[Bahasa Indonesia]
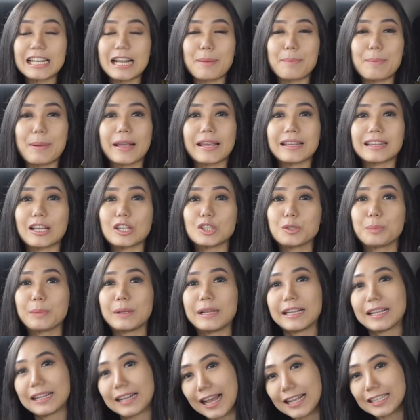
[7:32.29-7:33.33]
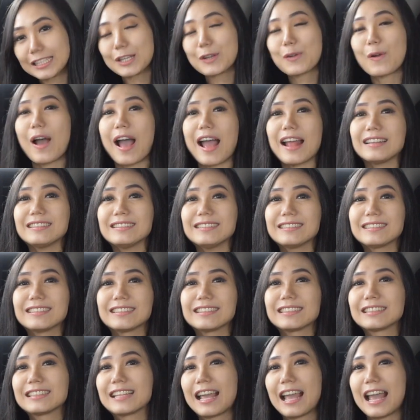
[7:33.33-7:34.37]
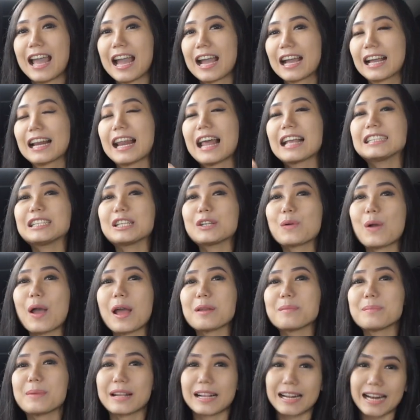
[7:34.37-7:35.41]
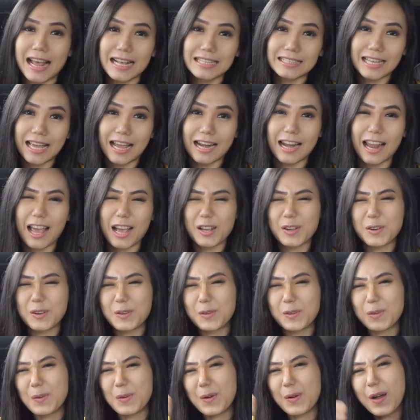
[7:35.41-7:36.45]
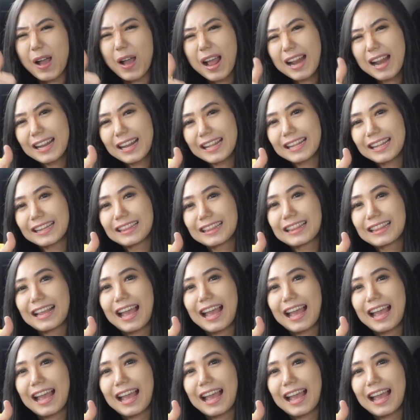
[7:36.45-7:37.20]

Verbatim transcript: kenapa kita harus pilih Classic One? Classic One berkelas karena kualitas.